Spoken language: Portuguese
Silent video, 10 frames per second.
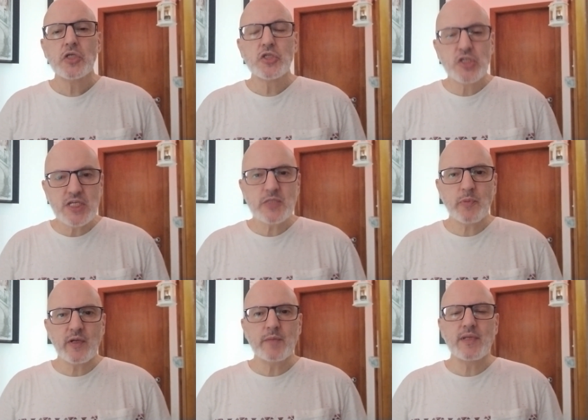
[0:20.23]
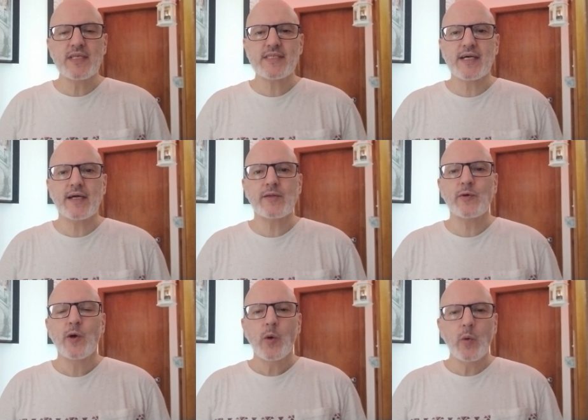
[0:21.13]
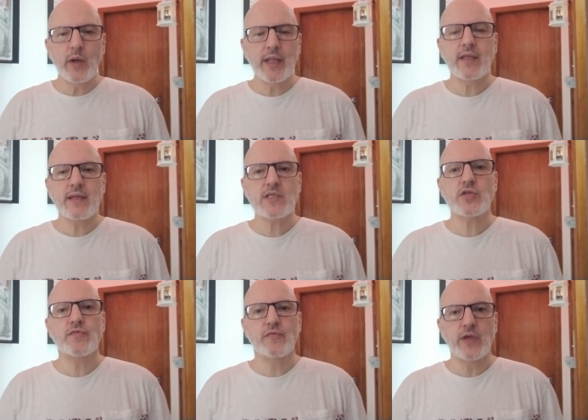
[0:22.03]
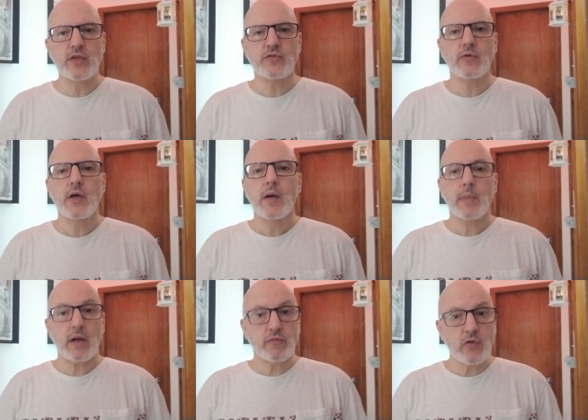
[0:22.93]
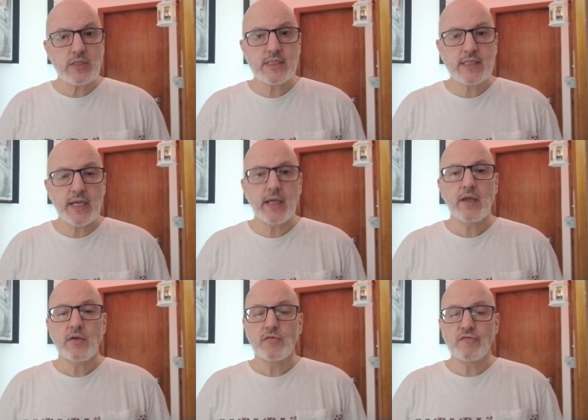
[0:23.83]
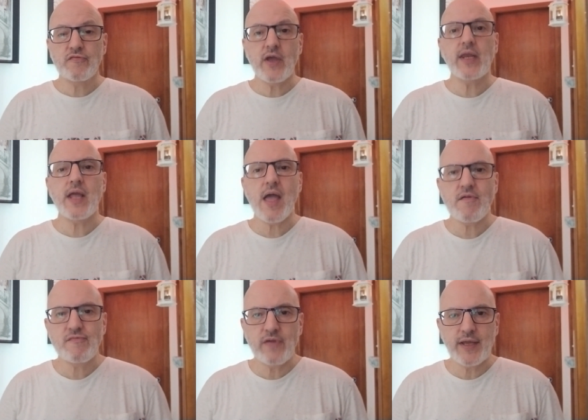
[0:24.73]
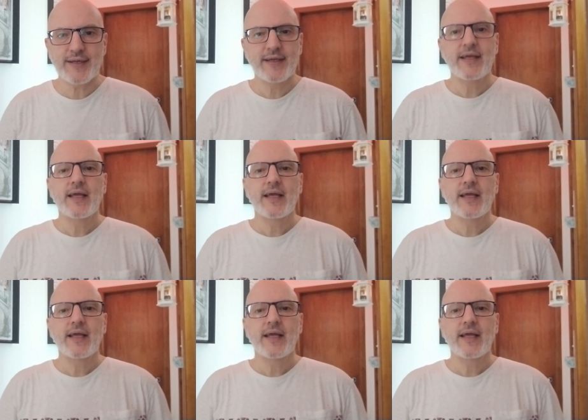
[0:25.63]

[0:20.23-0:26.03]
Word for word: disponibilizando o link deste vídeo para você ver e rever